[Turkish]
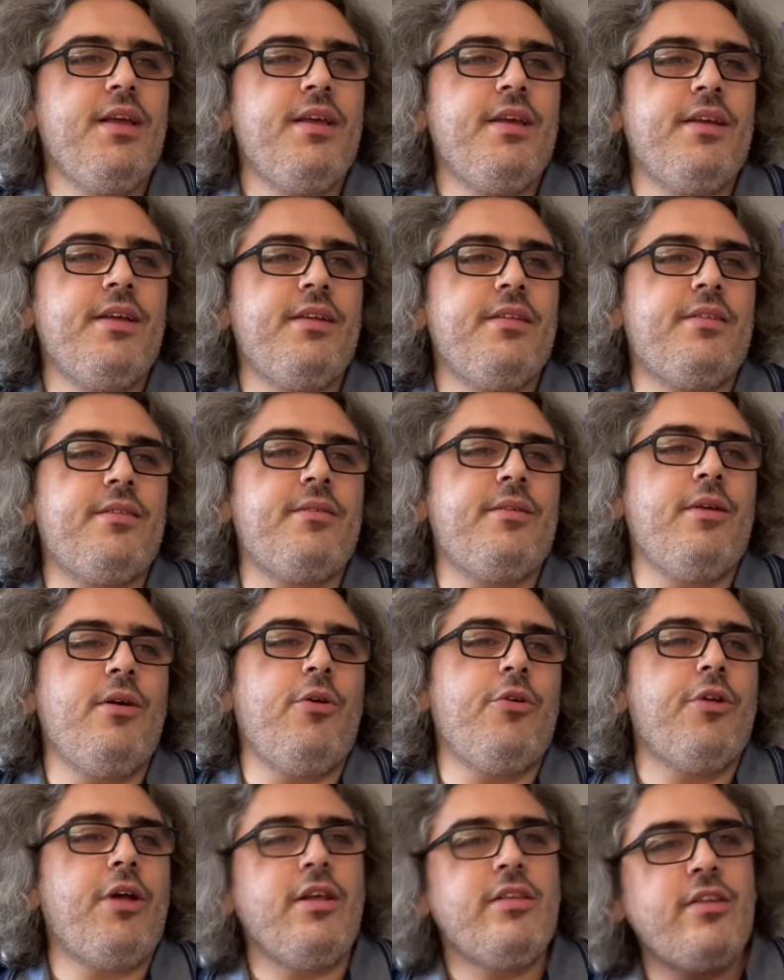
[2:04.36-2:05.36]
E,
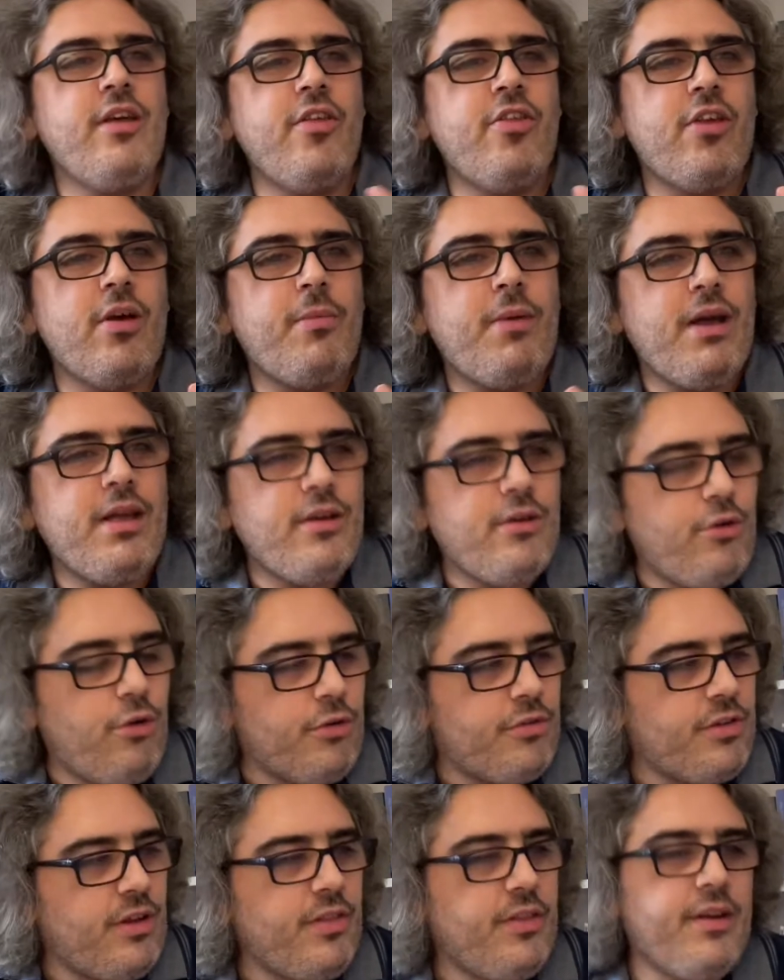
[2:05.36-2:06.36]
Orhan Gencebay
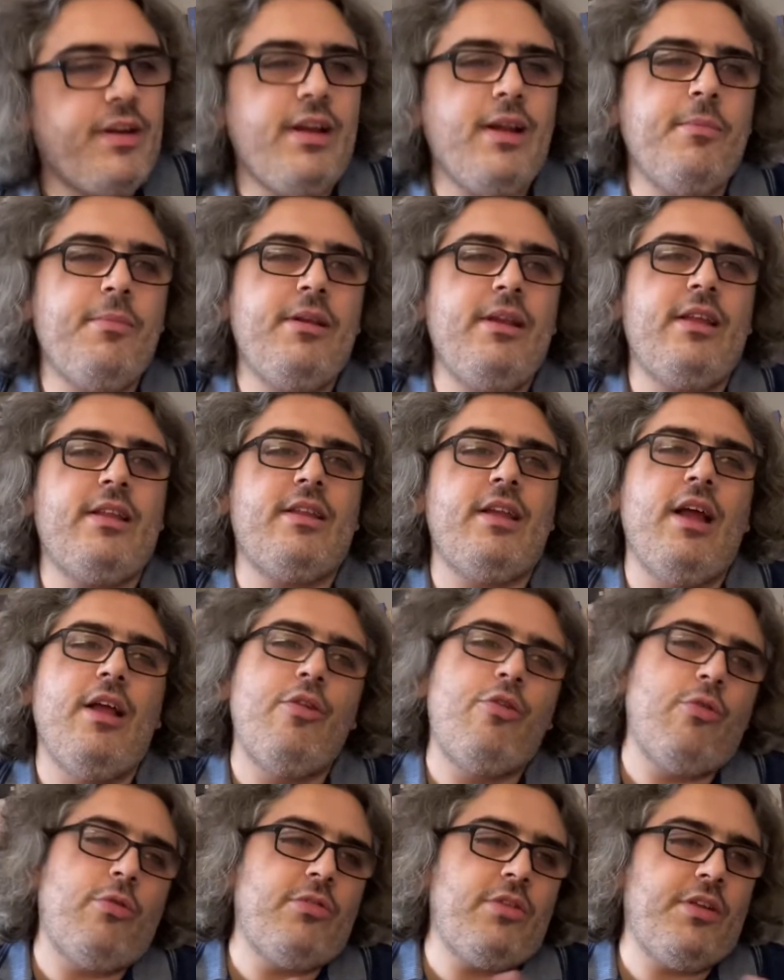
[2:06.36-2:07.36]
korsanlarıyla birlikte en
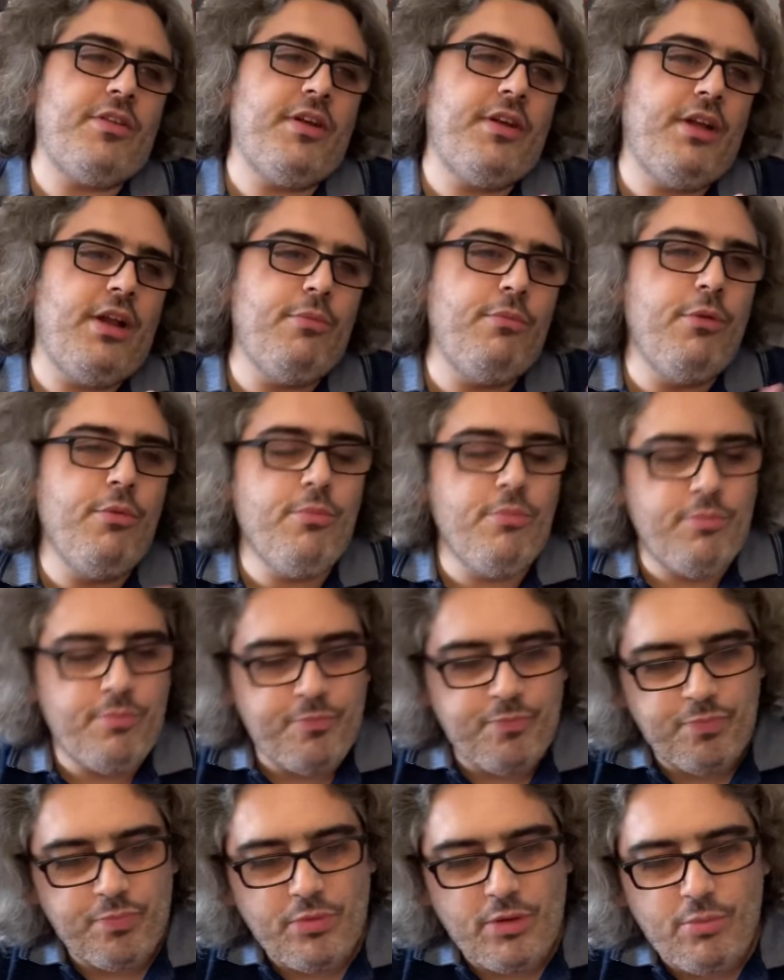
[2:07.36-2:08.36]
çok satan albüm
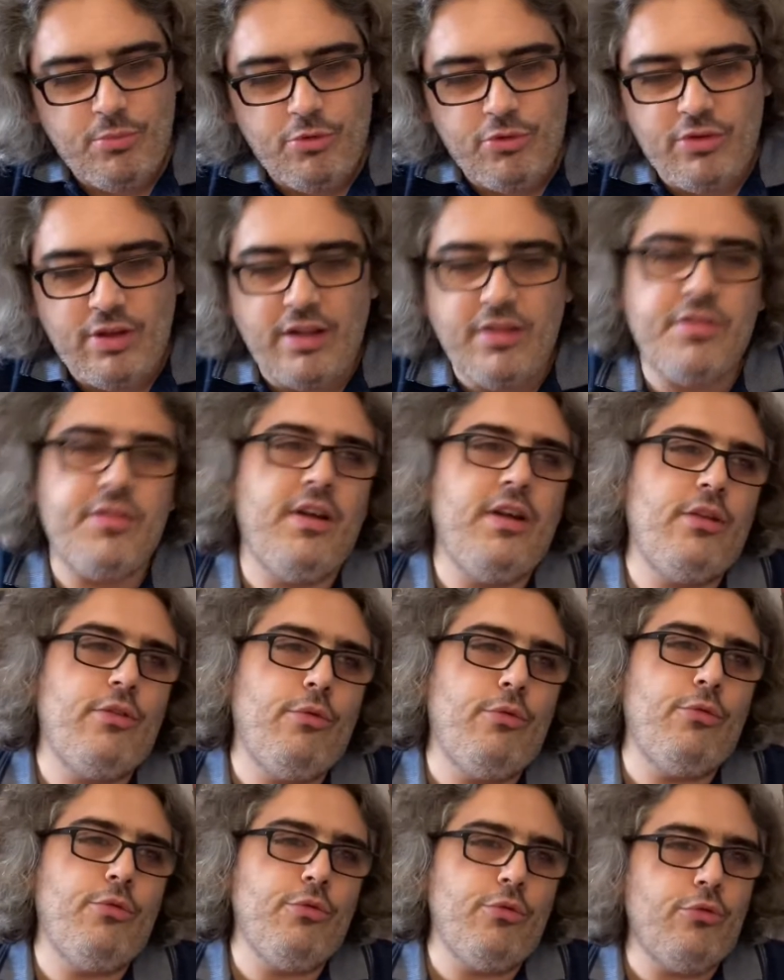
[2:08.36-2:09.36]
kendisine ait
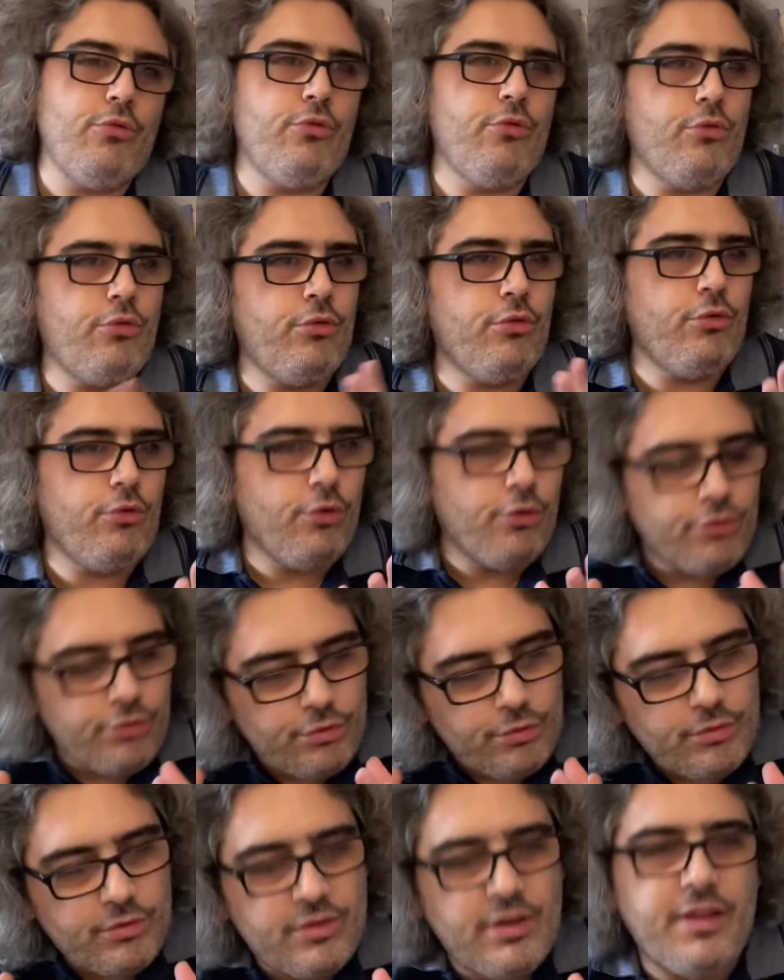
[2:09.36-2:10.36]
olduğunu düşünüyor
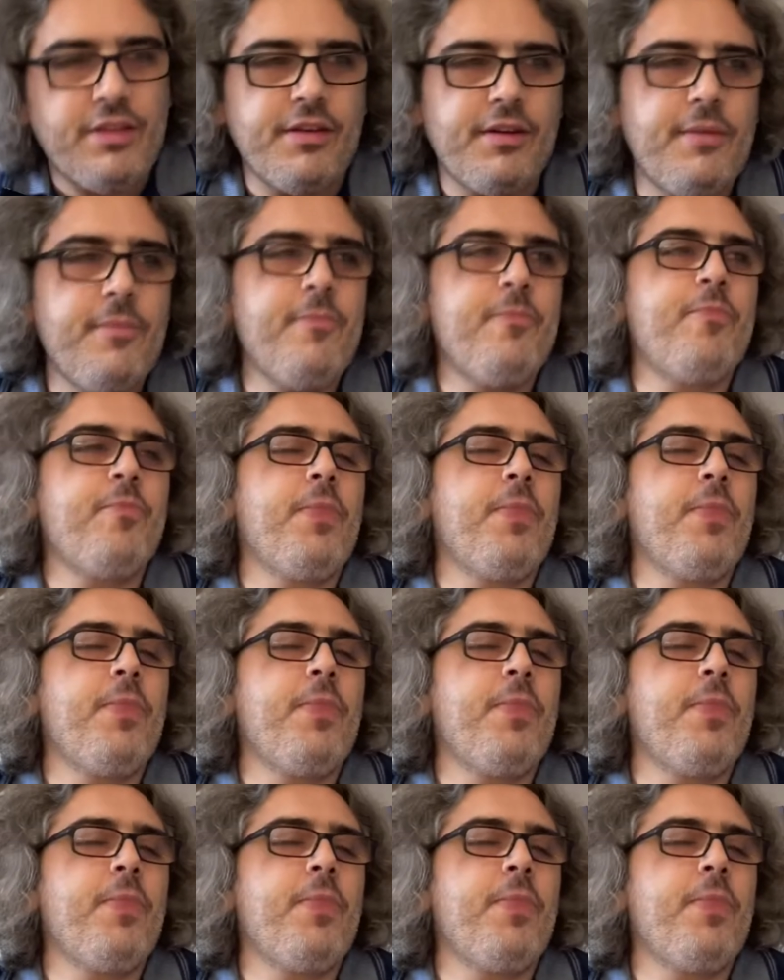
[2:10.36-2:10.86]
sanırım.